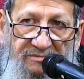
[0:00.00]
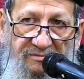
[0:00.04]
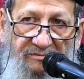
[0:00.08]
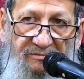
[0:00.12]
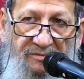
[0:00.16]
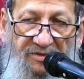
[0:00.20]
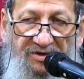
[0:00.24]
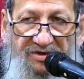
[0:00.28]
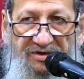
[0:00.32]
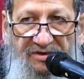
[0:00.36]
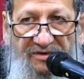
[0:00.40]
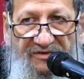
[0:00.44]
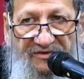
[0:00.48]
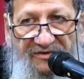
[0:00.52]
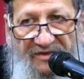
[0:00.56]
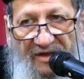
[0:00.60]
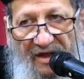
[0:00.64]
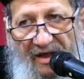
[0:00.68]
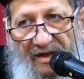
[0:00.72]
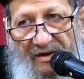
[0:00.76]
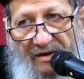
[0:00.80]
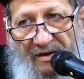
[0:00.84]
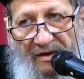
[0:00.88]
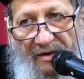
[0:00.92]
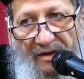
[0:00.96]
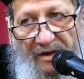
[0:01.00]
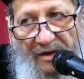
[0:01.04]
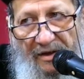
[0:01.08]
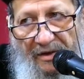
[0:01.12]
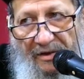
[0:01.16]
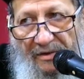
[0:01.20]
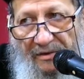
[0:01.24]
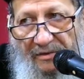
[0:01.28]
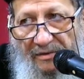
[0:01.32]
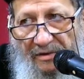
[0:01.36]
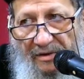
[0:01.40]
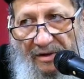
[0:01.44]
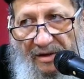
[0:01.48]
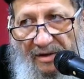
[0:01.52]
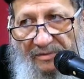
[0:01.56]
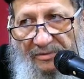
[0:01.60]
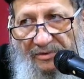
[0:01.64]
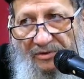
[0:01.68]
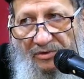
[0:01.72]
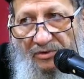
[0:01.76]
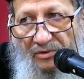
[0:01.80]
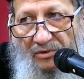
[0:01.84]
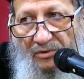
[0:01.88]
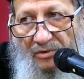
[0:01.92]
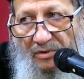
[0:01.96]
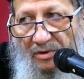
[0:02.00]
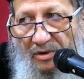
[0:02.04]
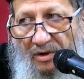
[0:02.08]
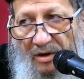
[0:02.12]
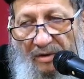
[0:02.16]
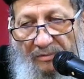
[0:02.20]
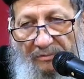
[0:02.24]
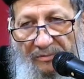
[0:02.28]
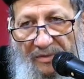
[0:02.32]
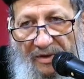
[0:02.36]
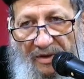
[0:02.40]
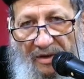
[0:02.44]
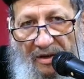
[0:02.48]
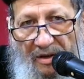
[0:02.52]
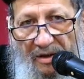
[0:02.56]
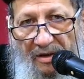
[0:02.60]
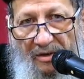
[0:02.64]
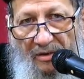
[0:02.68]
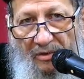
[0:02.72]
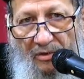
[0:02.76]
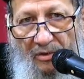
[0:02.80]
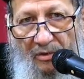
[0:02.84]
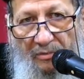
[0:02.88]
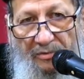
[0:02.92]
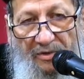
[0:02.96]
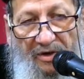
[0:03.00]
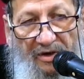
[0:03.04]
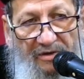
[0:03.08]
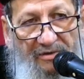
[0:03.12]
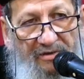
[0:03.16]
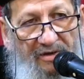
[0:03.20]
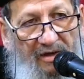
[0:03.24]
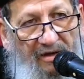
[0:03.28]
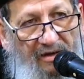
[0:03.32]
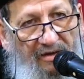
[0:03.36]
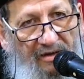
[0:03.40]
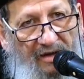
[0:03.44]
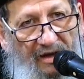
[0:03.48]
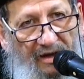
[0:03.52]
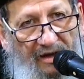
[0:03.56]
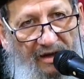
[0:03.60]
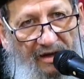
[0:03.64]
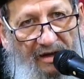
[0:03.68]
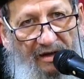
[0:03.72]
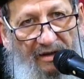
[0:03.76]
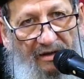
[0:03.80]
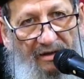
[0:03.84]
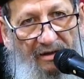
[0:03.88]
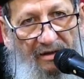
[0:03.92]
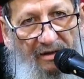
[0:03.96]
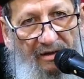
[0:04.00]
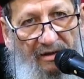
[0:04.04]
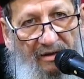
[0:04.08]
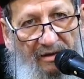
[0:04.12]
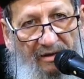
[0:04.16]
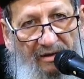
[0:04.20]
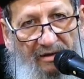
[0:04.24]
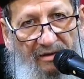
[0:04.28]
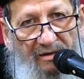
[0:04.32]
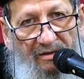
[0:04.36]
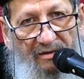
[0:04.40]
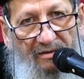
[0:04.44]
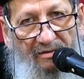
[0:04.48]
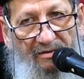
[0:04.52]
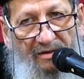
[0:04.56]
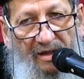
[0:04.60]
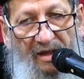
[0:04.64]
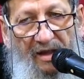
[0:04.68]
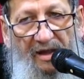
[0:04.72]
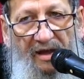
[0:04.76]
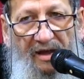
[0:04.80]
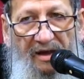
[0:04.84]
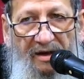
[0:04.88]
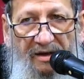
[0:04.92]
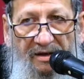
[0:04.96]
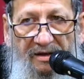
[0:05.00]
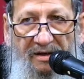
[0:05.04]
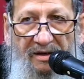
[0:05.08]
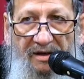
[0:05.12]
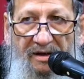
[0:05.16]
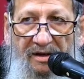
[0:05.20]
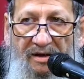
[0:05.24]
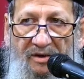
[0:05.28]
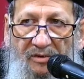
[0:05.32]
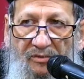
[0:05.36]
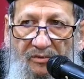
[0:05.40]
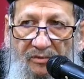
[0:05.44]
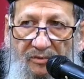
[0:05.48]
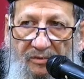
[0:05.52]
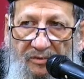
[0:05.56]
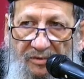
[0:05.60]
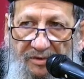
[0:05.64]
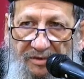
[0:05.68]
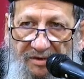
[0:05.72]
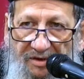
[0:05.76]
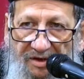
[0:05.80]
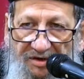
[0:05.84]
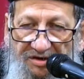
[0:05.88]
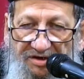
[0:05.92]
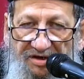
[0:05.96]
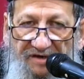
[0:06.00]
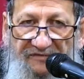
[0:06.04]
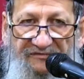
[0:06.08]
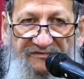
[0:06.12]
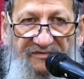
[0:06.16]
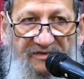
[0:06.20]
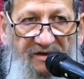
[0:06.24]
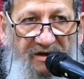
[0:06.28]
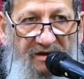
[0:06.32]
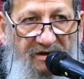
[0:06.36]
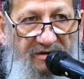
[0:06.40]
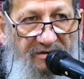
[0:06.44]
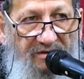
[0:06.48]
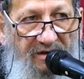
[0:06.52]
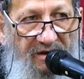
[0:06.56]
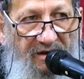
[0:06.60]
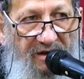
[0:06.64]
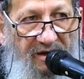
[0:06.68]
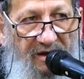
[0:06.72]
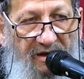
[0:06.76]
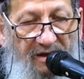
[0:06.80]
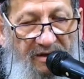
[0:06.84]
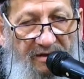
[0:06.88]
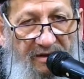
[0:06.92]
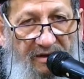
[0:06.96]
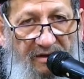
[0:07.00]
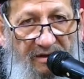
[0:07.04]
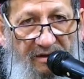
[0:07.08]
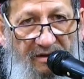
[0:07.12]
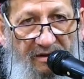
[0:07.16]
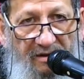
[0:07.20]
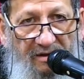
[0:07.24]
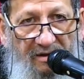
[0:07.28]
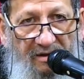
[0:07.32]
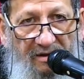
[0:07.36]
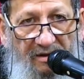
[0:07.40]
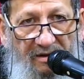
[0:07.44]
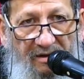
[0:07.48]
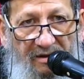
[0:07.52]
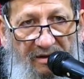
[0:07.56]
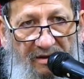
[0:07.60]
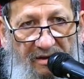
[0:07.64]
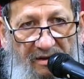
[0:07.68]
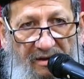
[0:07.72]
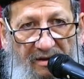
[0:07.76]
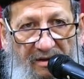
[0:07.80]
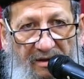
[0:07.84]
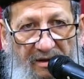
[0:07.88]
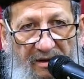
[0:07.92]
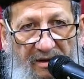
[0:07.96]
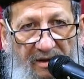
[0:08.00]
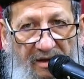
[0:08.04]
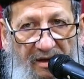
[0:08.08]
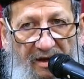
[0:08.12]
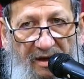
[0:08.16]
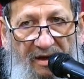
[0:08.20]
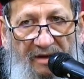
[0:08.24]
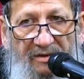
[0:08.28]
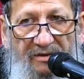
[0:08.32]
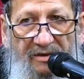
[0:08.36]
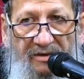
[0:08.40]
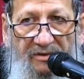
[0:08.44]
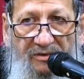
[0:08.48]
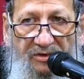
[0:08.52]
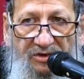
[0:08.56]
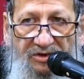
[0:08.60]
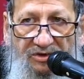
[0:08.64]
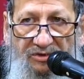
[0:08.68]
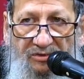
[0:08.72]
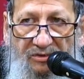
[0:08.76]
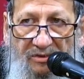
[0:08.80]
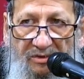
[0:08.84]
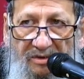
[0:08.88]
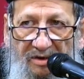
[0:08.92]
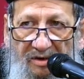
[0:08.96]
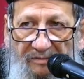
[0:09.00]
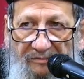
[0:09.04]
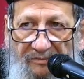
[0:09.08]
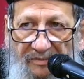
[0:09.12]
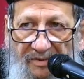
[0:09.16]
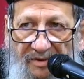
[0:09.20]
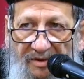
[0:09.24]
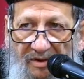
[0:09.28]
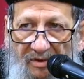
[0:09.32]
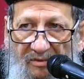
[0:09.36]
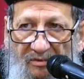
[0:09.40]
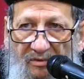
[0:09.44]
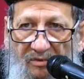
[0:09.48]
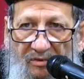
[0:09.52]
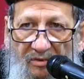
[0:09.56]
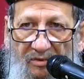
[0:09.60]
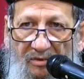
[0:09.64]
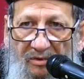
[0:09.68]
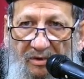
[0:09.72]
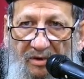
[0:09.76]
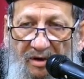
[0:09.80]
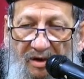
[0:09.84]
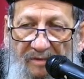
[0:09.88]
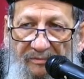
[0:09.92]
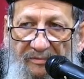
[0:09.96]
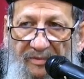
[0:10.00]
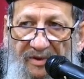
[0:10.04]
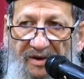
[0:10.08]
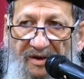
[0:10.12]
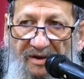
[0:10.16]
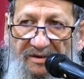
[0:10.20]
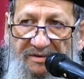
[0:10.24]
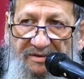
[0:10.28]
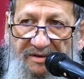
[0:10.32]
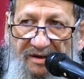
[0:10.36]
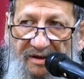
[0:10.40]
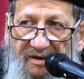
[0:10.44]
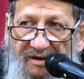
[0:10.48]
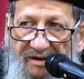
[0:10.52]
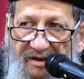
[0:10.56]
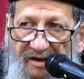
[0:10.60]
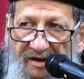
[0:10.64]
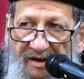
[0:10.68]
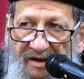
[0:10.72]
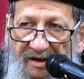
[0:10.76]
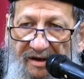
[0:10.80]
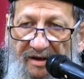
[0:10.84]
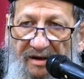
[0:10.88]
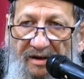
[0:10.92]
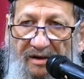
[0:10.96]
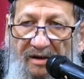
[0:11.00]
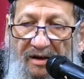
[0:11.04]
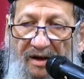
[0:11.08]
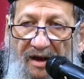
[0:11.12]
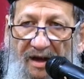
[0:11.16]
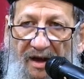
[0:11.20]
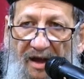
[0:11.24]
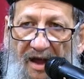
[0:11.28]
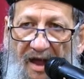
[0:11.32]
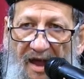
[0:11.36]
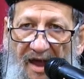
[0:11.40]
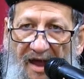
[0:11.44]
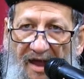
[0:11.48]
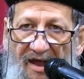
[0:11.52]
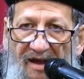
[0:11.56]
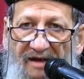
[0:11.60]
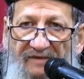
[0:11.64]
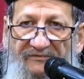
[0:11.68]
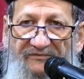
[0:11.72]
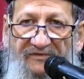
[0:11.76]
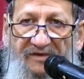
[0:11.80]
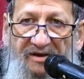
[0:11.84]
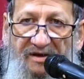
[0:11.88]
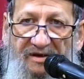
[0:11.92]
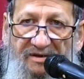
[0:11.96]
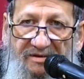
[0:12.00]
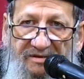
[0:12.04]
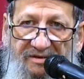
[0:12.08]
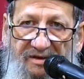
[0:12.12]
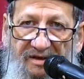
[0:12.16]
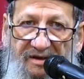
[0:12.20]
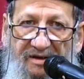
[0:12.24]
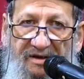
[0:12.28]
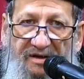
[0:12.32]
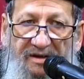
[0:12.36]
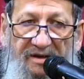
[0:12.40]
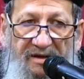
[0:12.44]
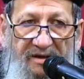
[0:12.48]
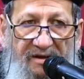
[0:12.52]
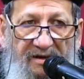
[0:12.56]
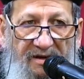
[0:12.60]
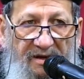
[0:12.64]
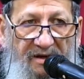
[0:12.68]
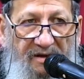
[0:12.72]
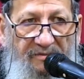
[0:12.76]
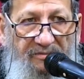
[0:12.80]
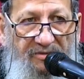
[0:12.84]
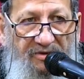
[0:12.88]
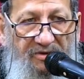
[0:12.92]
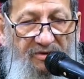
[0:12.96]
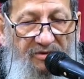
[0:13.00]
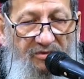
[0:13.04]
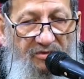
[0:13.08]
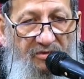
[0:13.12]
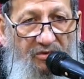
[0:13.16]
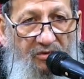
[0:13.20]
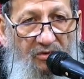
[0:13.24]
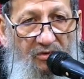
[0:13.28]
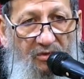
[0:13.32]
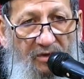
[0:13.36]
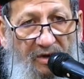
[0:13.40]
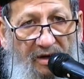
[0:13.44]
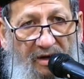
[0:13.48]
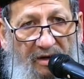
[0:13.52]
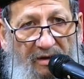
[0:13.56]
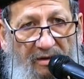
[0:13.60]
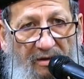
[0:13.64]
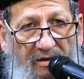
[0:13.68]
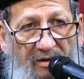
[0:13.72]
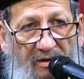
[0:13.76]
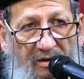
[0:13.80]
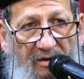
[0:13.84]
مش نستاهل الخير اللي بيديهولنا ربنا وبنعترض عليه ده احنا لو اكتشفنا خطايانا احنا نشكر ربنا ونقول له رب كتر خيرك الف كتر خيرك على اللي بتديهولنا